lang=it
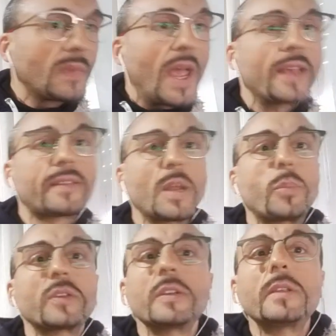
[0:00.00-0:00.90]
essere
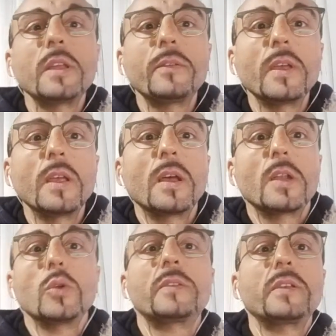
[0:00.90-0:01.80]
positivi
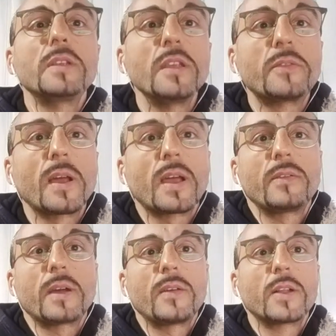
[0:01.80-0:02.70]
non significa
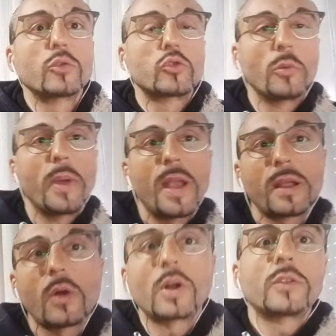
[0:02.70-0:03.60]
che, che, va tutto bene,
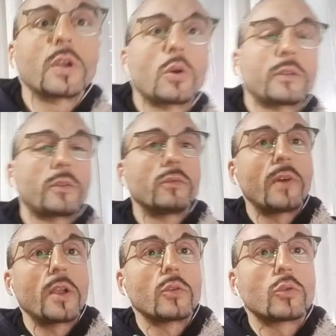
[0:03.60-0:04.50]
che quando le cose non
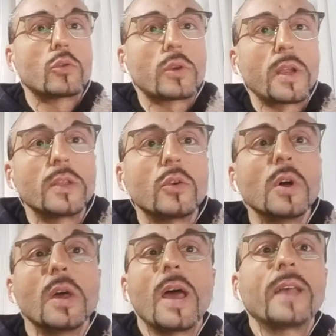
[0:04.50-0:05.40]
vanno occorrendo.
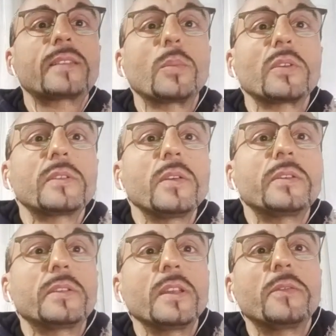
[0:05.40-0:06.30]
Essere positivi
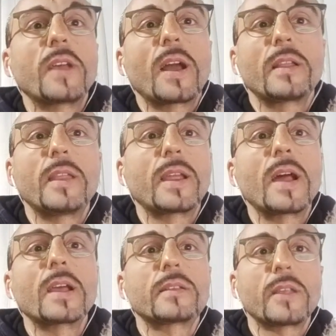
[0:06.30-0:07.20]
significa credere che
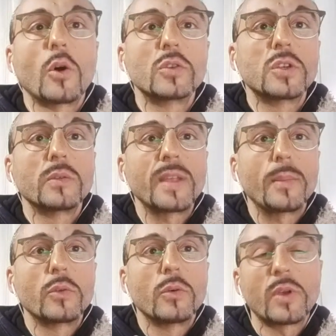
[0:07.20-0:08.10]
anche se oggi non
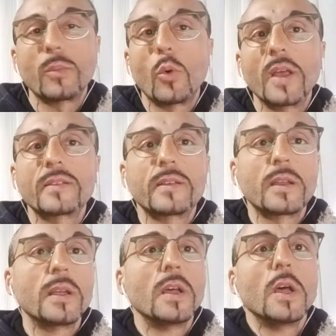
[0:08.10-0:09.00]
siamo dove dovremmo
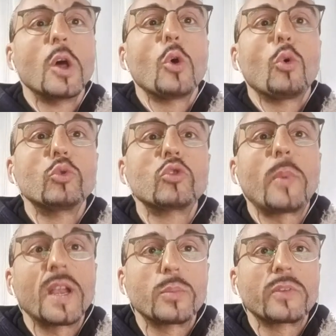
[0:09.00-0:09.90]
essere, un
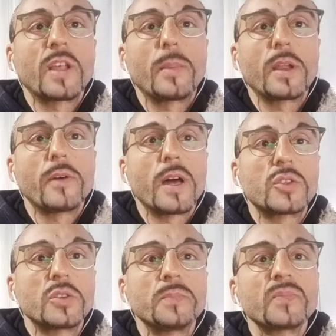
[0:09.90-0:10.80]
domani possiamo
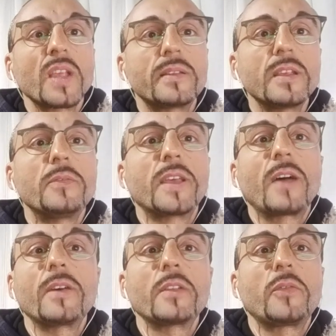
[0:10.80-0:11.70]
arrivarci. Significa
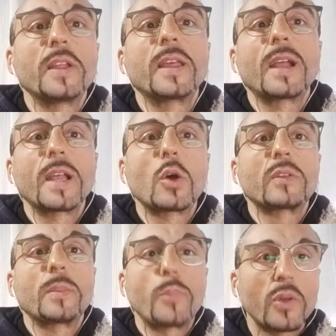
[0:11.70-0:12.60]
avere fede che le
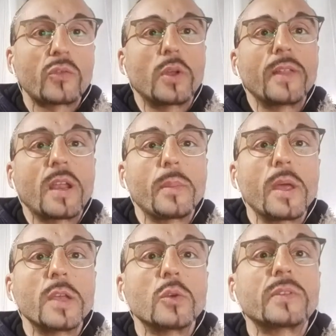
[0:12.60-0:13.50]
cose possono andare
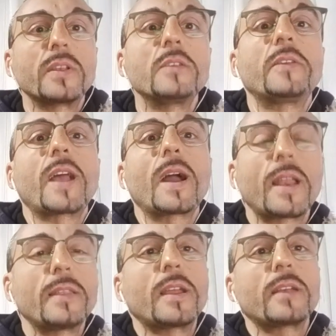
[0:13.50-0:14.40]
meglio, significa
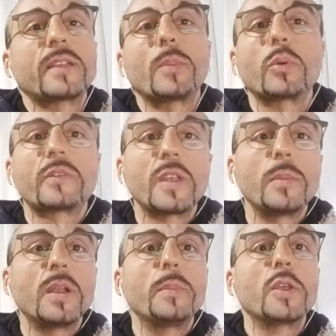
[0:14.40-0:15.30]
credere che sia
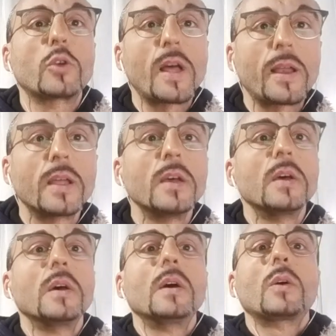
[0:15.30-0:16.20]
possibile migliorare
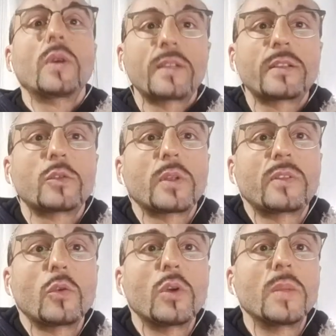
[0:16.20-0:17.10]
questa
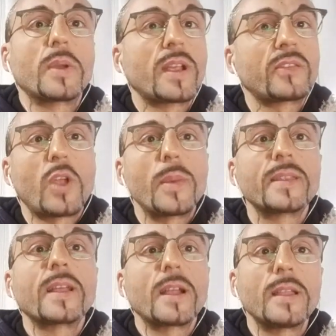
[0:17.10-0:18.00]
situazione, perché
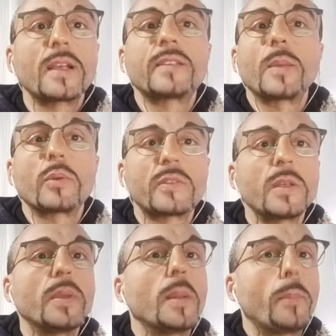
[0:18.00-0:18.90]
solamente credere che sia
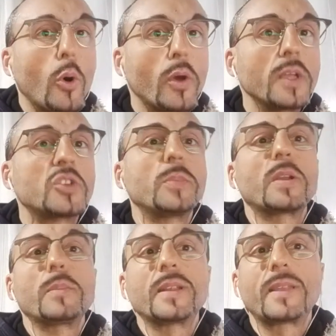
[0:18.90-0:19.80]
possibile poi ci
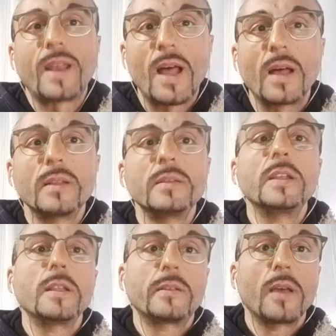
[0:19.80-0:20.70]
permetterà di
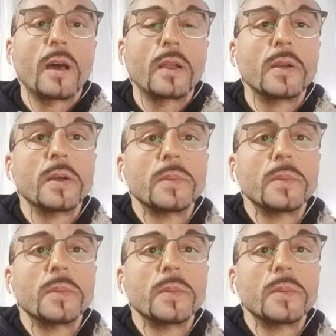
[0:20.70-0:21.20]
iniziare